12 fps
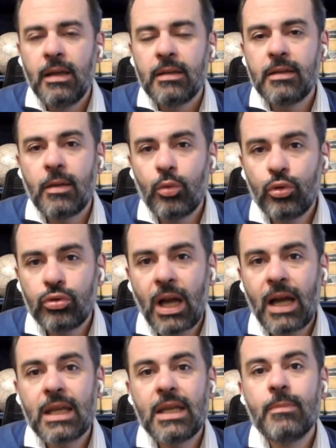se
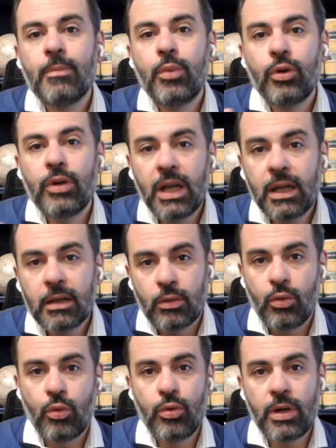busca imponer
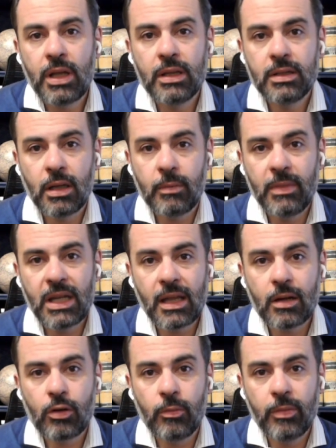una
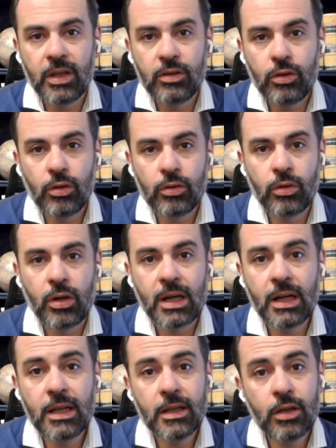determinada convicción
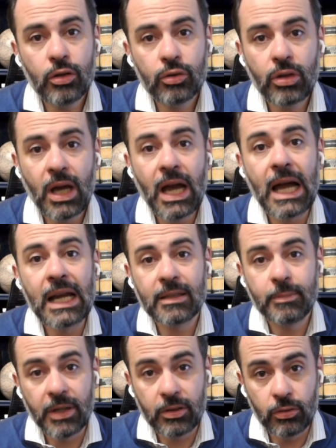religiosa a
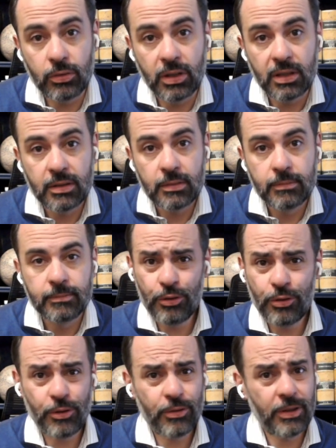las personas. Yo
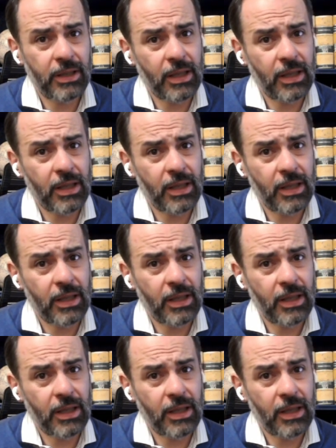no creo